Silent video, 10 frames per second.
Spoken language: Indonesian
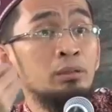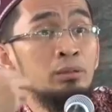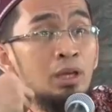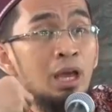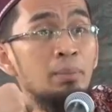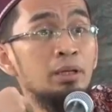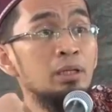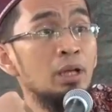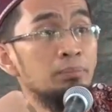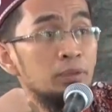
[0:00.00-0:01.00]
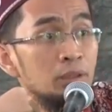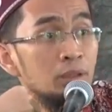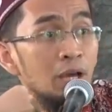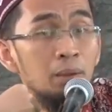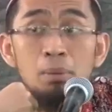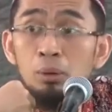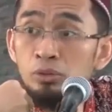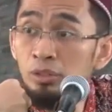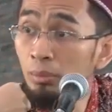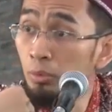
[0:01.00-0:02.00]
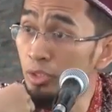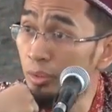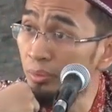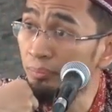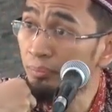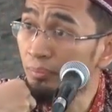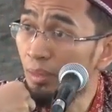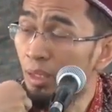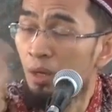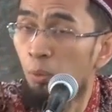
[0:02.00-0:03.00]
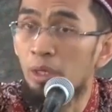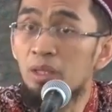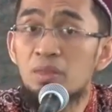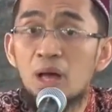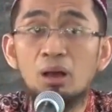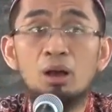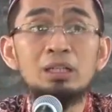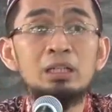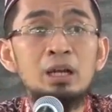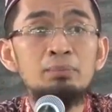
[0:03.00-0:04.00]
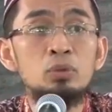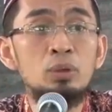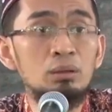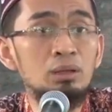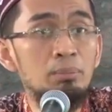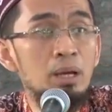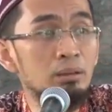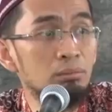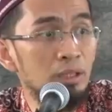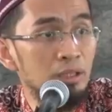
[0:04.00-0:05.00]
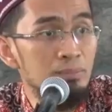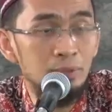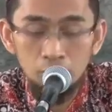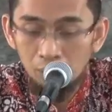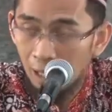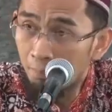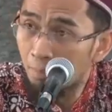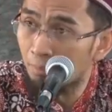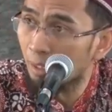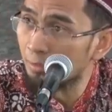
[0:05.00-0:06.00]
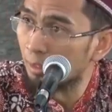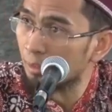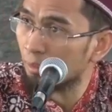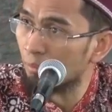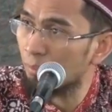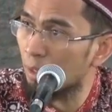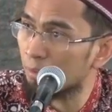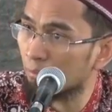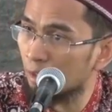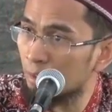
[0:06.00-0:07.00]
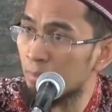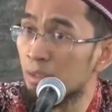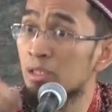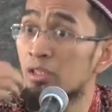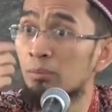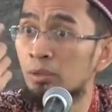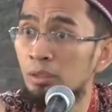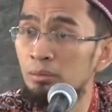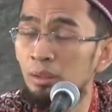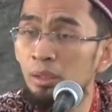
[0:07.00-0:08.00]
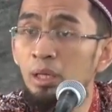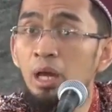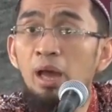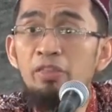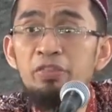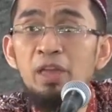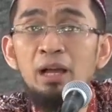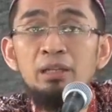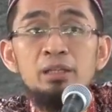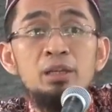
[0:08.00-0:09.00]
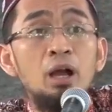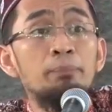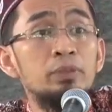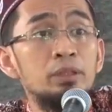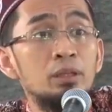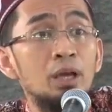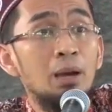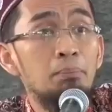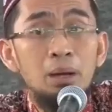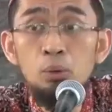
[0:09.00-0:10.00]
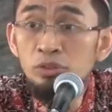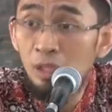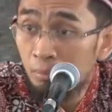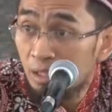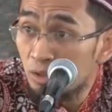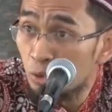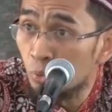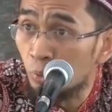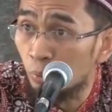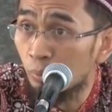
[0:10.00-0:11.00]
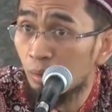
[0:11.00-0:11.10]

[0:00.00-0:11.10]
oleh Allah Hamadani Abdi. Hambaku sedang memujiku. Wa idha qala al-abdu ar Rahim, kalau hamba mengatakan ar Rahim, dijawab oleh Allah, Athna alayya abdi, hambaku sedang menyanjungku.